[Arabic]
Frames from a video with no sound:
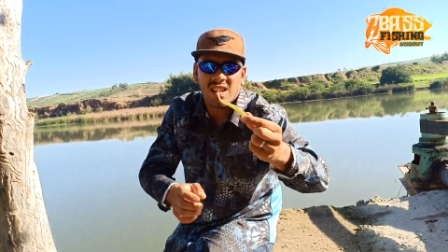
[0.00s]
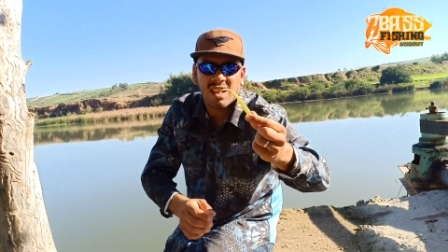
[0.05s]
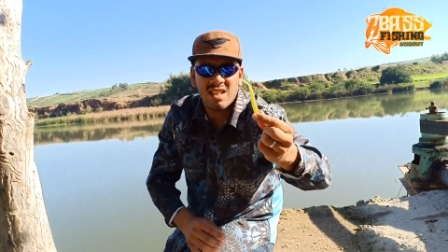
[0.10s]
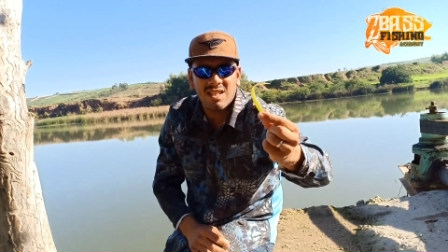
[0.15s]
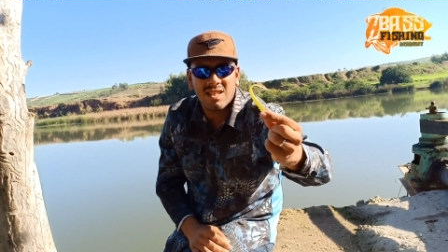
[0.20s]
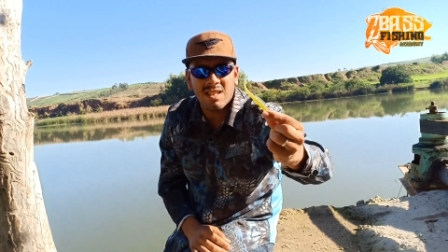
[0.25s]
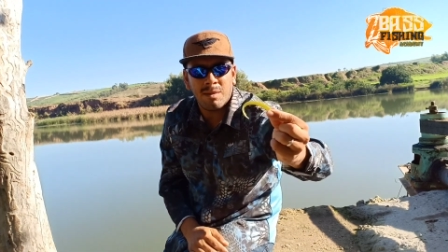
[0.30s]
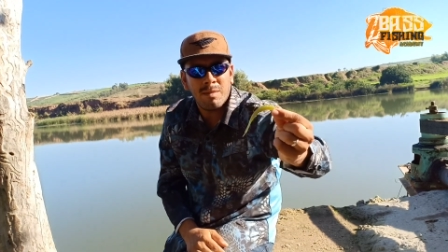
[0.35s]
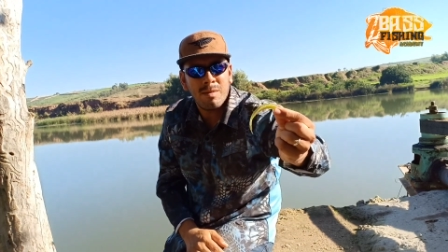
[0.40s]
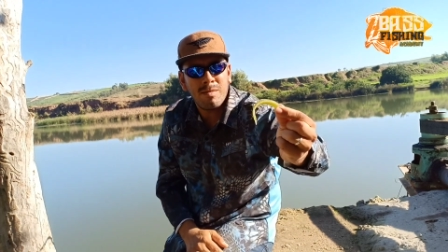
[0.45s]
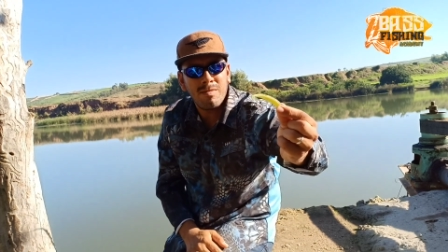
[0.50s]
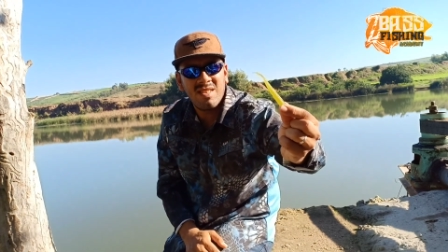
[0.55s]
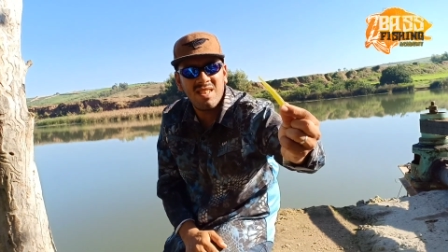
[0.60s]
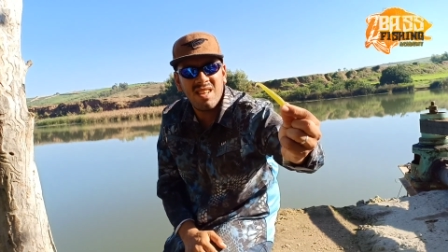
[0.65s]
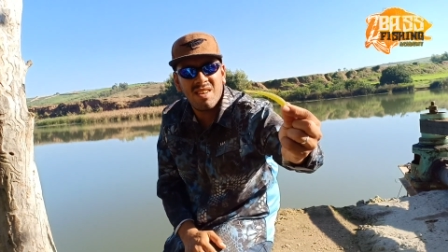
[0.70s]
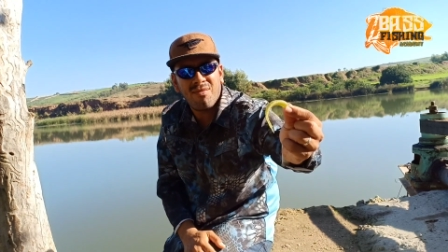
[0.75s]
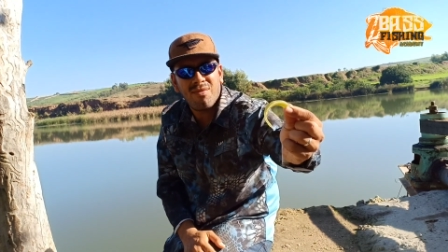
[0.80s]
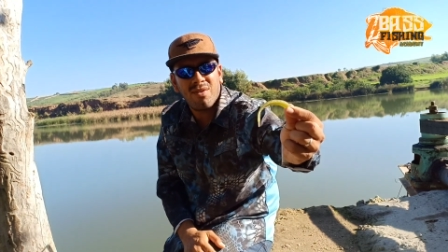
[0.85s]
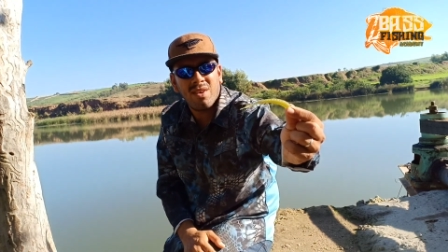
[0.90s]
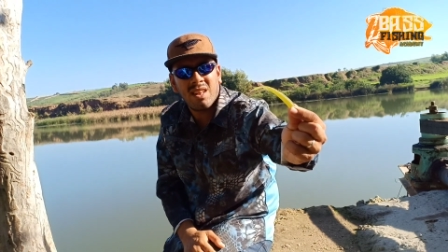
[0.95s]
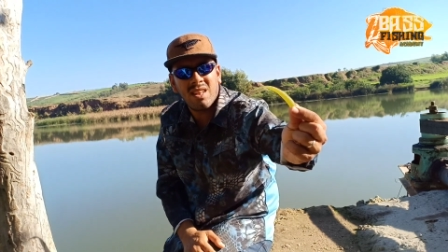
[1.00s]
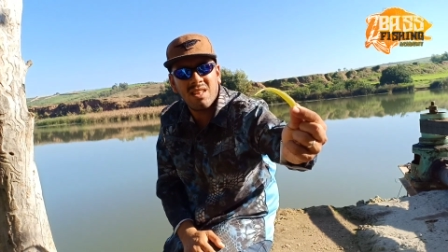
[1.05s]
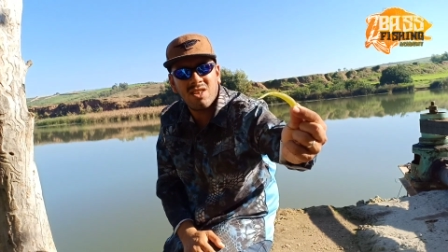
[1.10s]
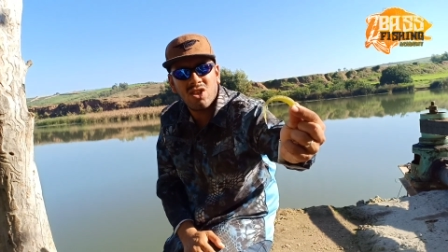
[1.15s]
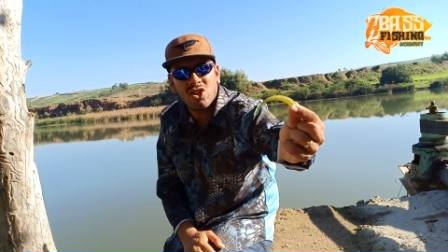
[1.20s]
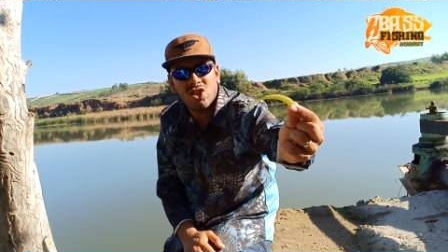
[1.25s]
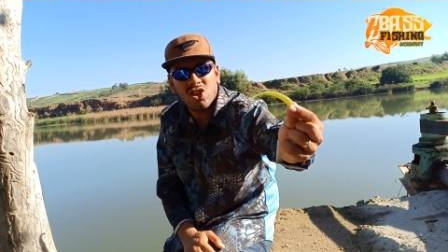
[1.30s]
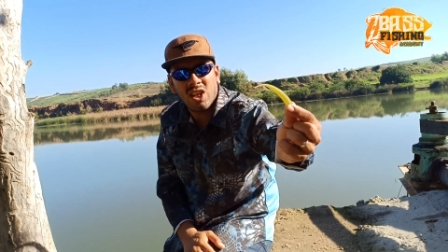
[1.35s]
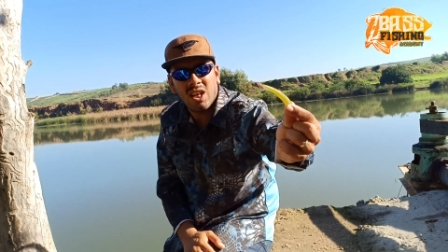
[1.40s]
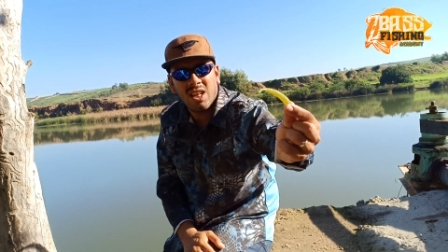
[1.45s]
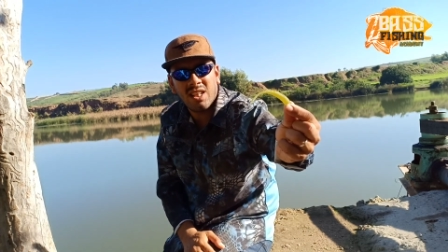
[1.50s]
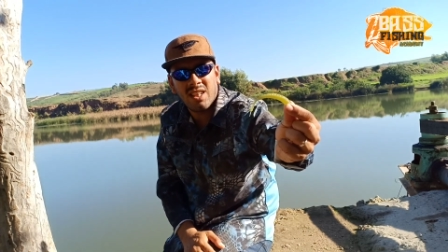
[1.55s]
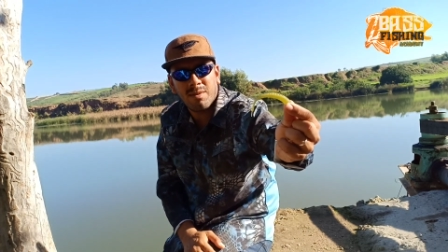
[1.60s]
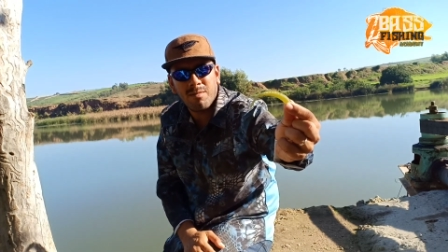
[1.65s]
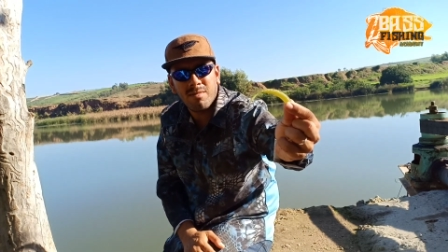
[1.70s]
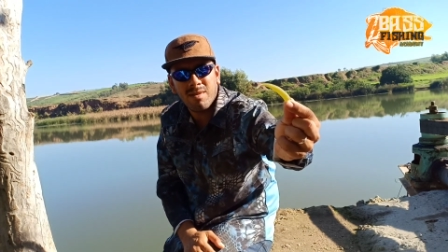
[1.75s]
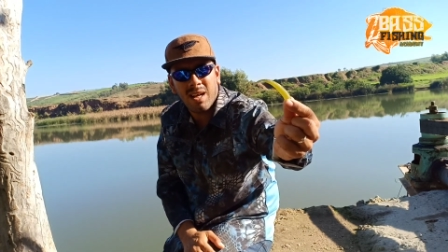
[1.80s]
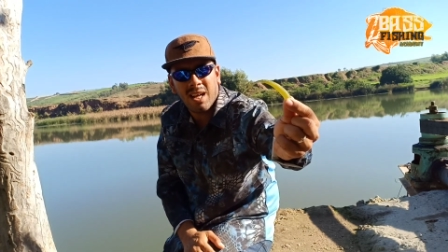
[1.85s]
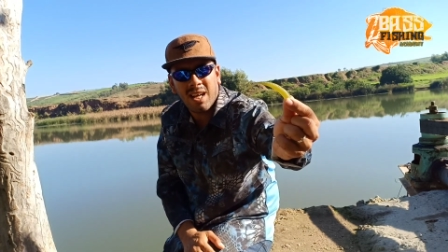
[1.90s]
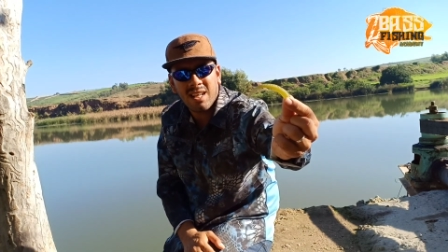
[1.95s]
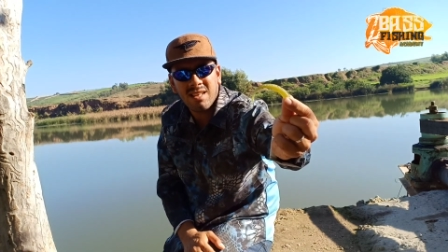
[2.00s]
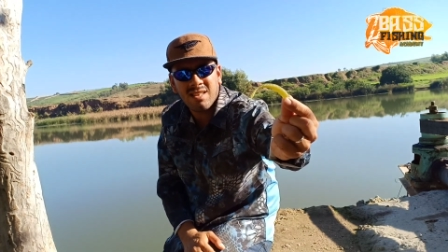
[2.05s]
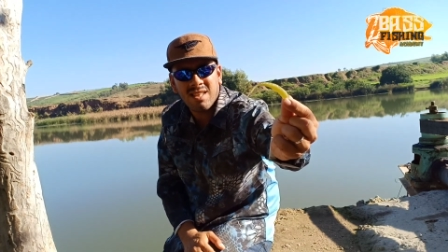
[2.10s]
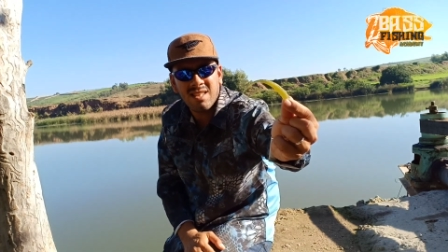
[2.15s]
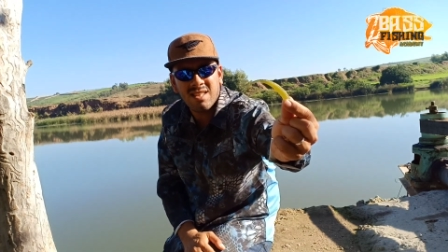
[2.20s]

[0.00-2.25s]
كيتستعمل بزاف في هاد الشكل هذا بالاخص